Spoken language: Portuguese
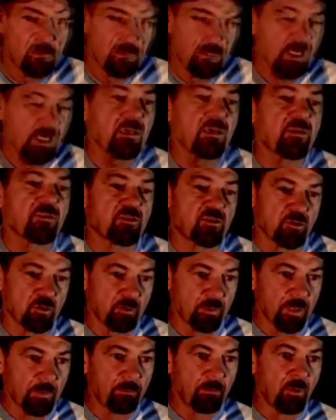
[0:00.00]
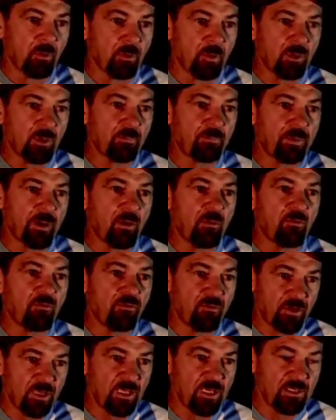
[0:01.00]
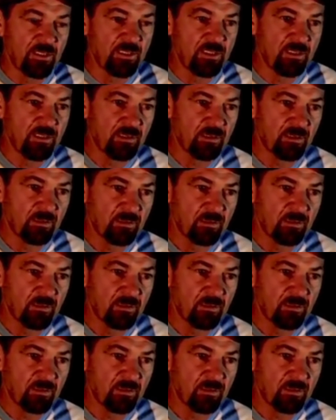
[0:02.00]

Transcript: É, a sombra boa, um pau verde,